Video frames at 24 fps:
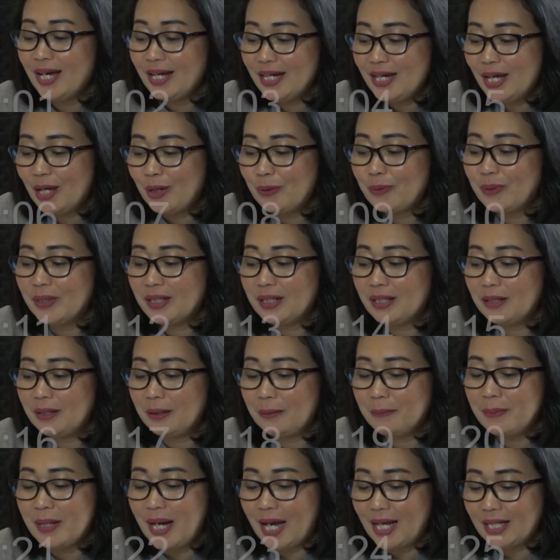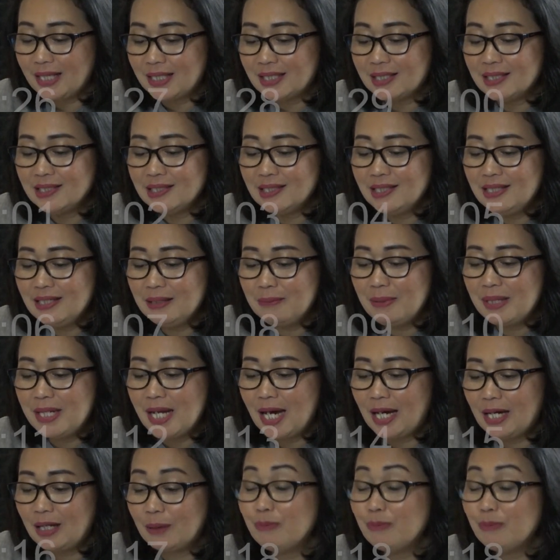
Dewa Brata di bidang